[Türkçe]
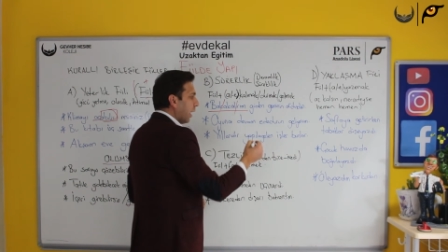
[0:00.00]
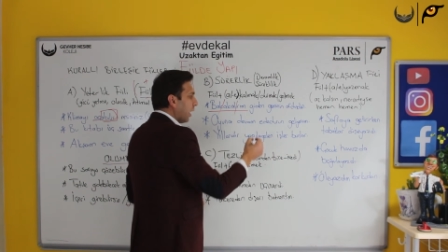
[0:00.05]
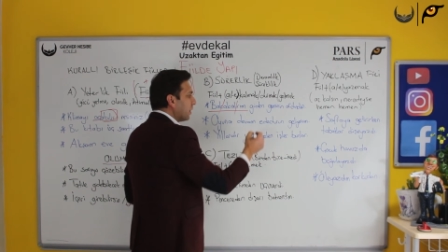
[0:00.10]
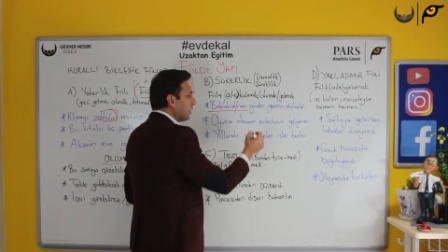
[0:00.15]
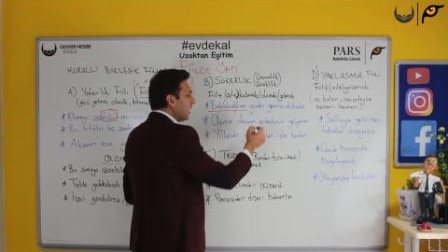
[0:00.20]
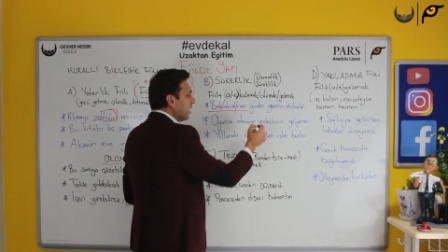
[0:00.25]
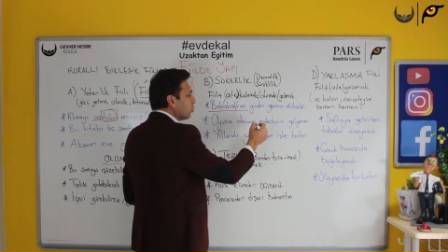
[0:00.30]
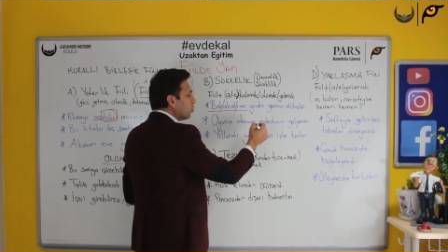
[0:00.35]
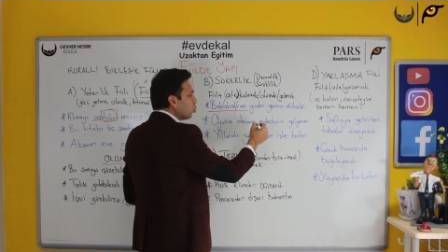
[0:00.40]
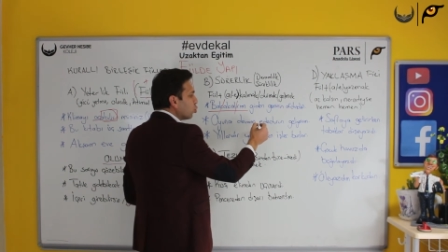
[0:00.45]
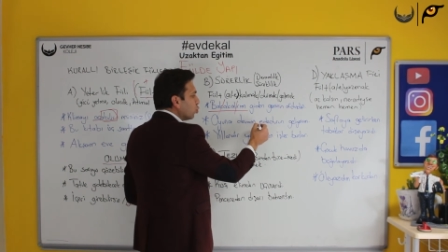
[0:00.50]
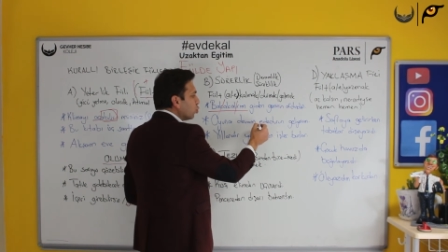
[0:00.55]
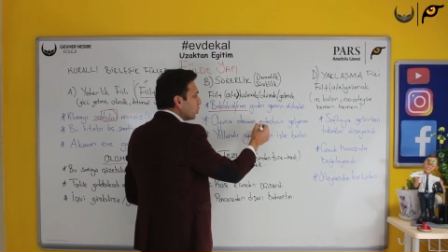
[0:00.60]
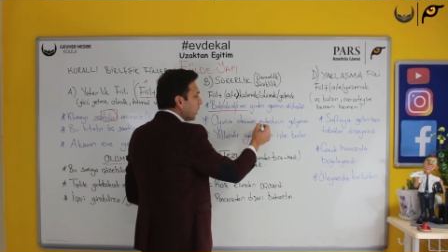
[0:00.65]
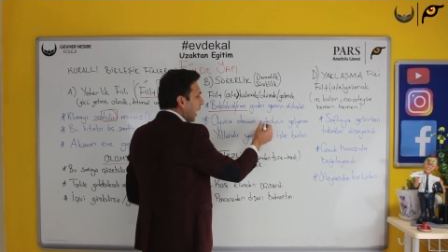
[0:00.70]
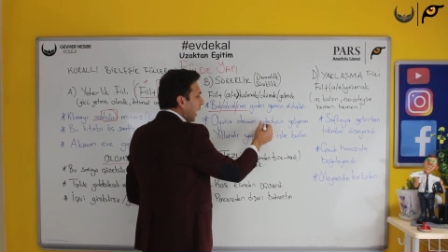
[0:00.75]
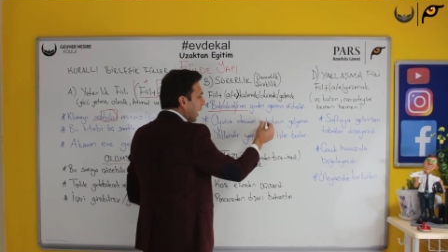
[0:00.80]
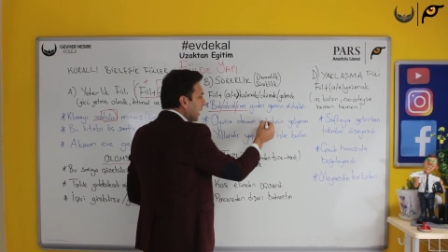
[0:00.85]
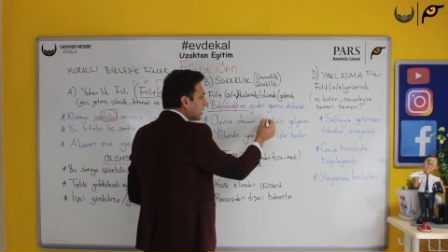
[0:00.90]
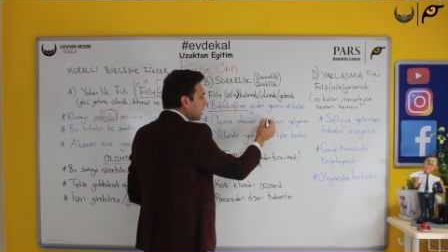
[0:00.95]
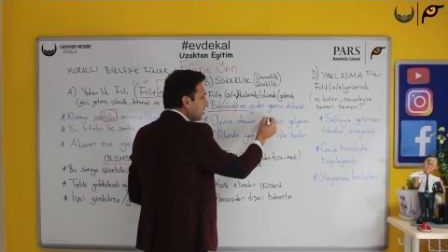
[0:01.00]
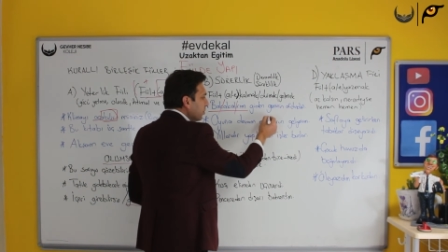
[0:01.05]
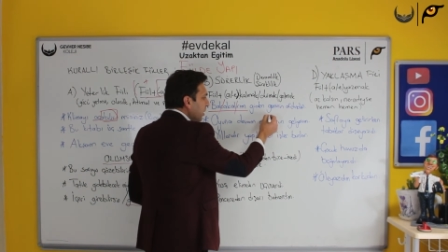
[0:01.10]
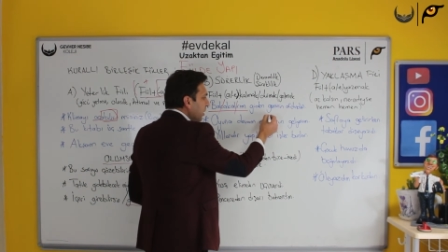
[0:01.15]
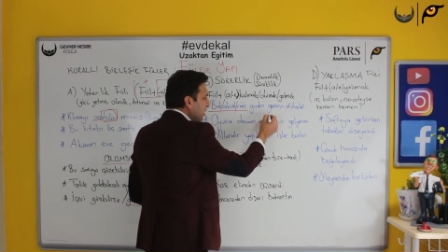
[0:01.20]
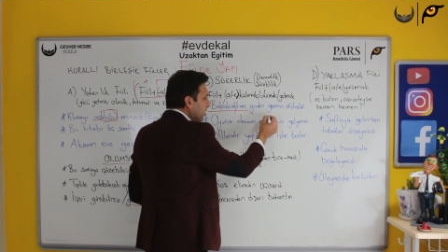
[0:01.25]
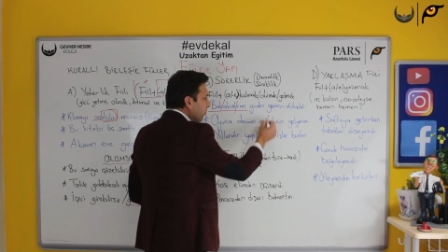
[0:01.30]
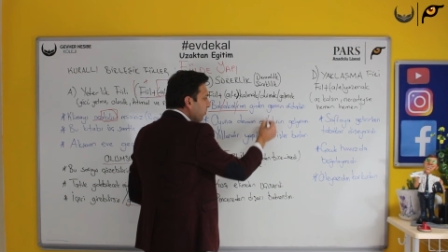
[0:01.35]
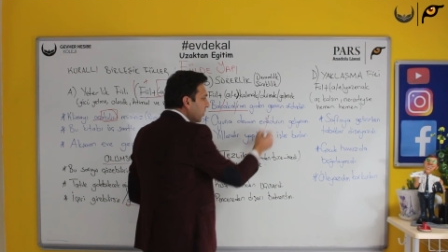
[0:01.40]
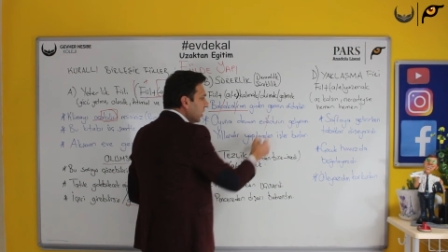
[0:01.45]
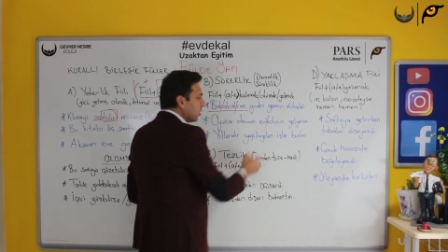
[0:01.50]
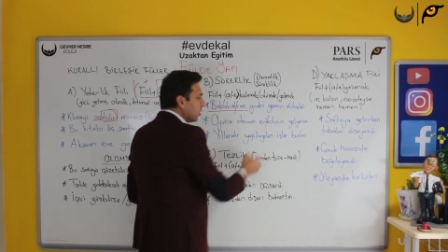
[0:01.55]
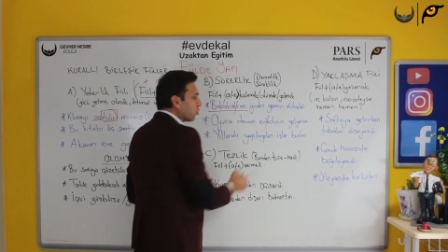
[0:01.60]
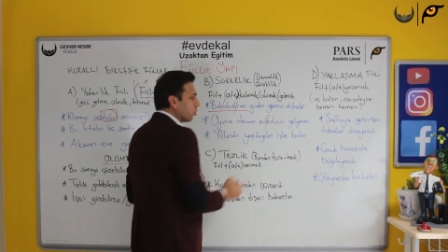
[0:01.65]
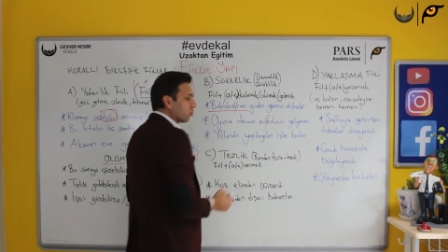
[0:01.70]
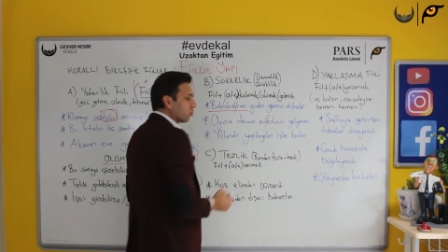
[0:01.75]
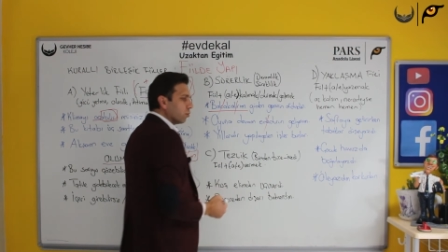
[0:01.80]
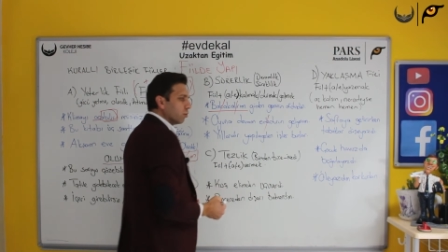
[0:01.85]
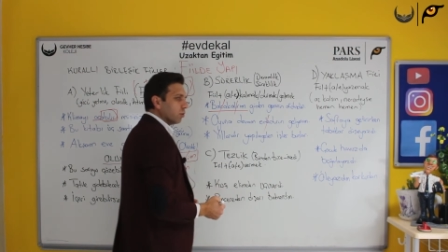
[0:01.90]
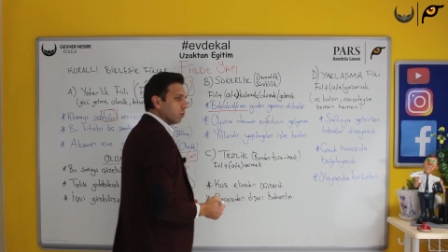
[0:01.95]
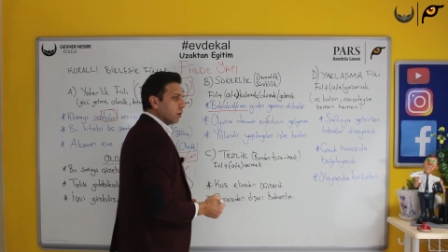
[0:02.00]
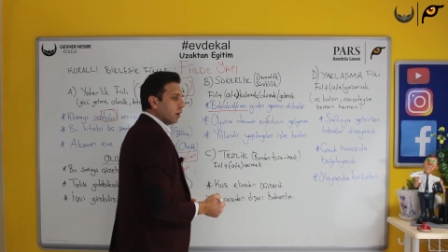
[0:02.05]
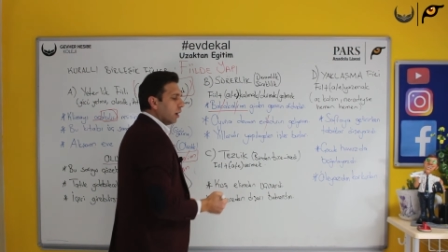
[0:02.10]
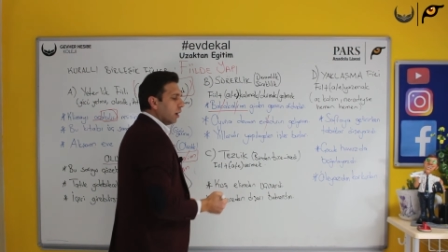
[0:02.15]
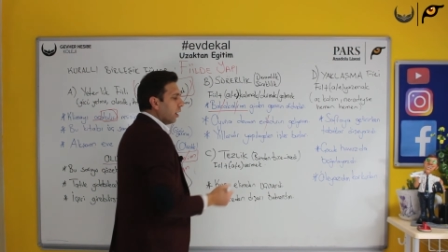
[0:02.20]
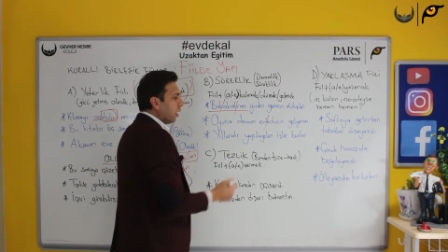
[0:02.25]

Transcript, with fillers: Ede durun etmek fiil kökü.